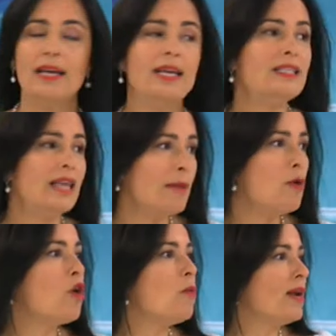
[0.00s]
y
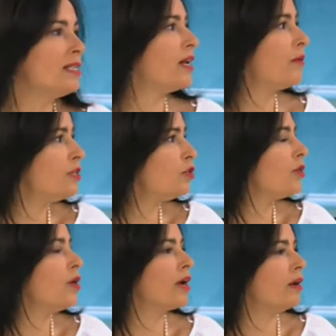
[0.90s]
seguimos como al servicio
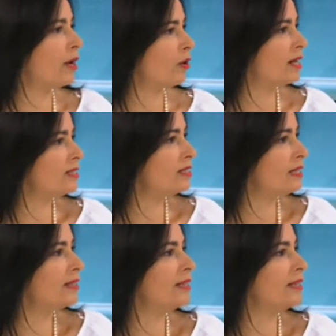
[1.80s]
de lo que el varón necesita